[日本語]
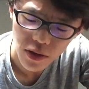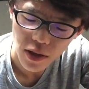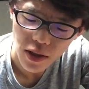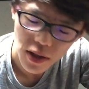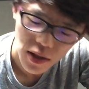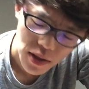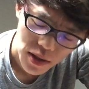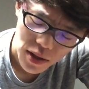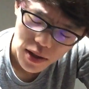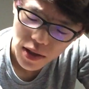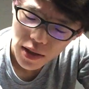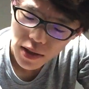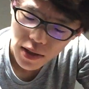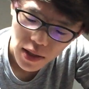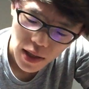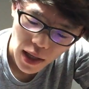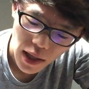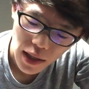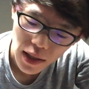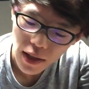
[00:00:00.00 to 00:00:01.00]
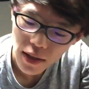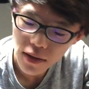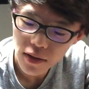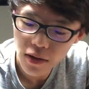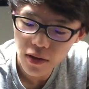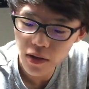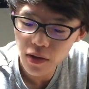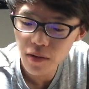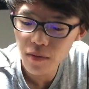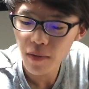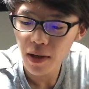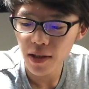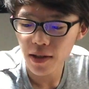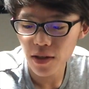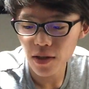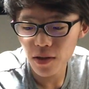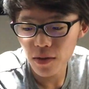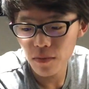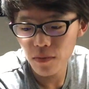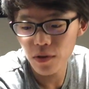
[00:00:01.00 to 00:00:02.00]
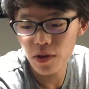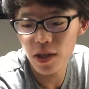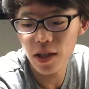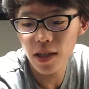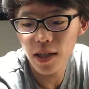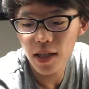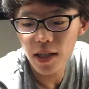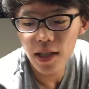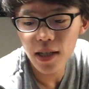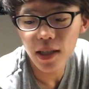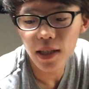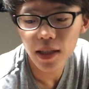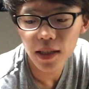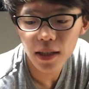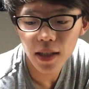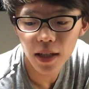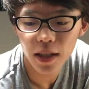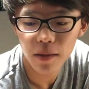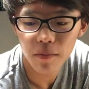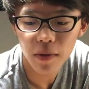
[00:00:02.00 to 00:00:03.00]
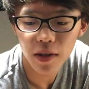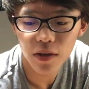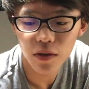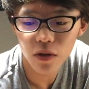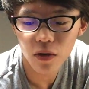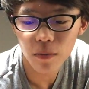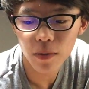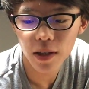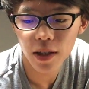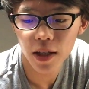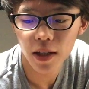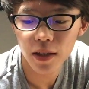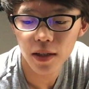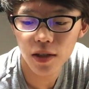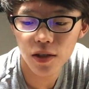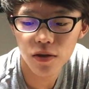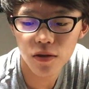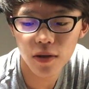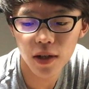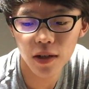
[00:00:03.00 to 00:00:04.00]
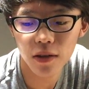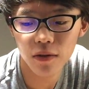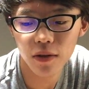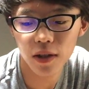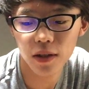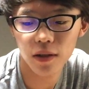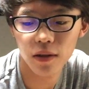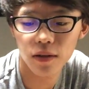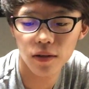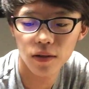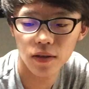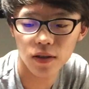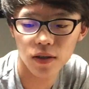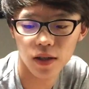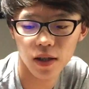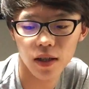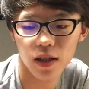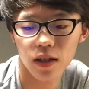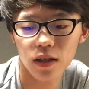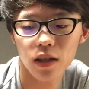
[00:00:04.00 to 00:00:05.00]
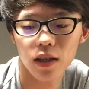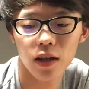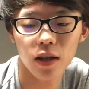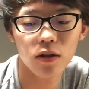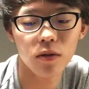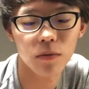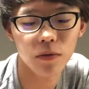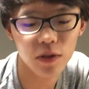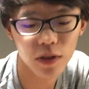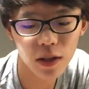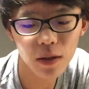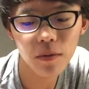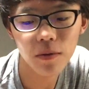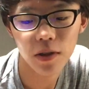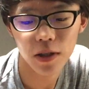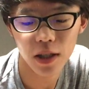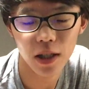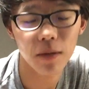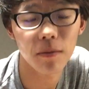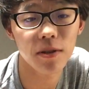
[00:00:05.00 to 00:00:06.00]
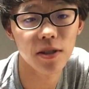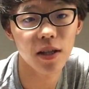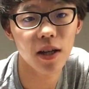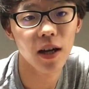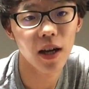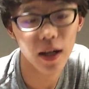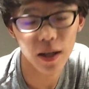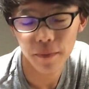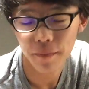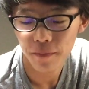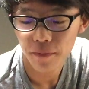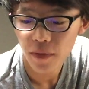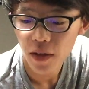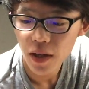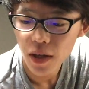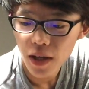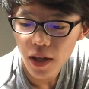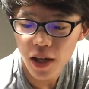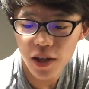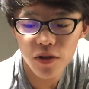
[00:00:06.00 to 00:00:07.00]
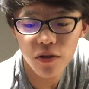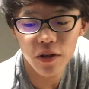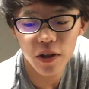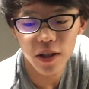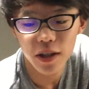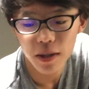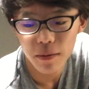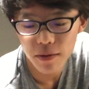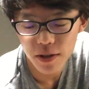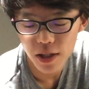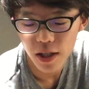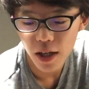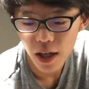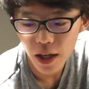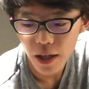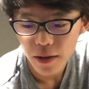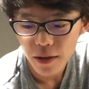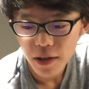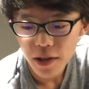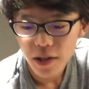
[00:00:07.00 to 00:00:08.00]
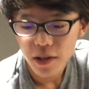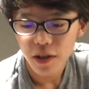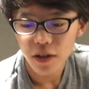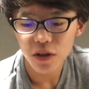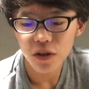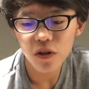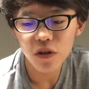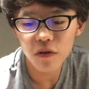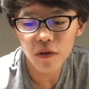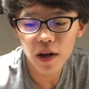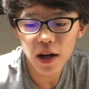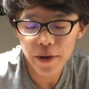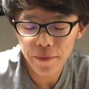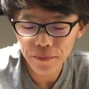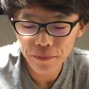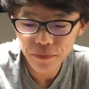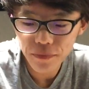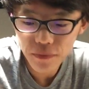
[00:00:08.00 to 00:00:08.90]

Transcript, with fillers: うですね、先月末ぶり、なんで、まあ、そこまで2週間とかしか経ってないと思うんですけども、行ってきました。はい。えー、一人で行ってきました。はい。で、今日は、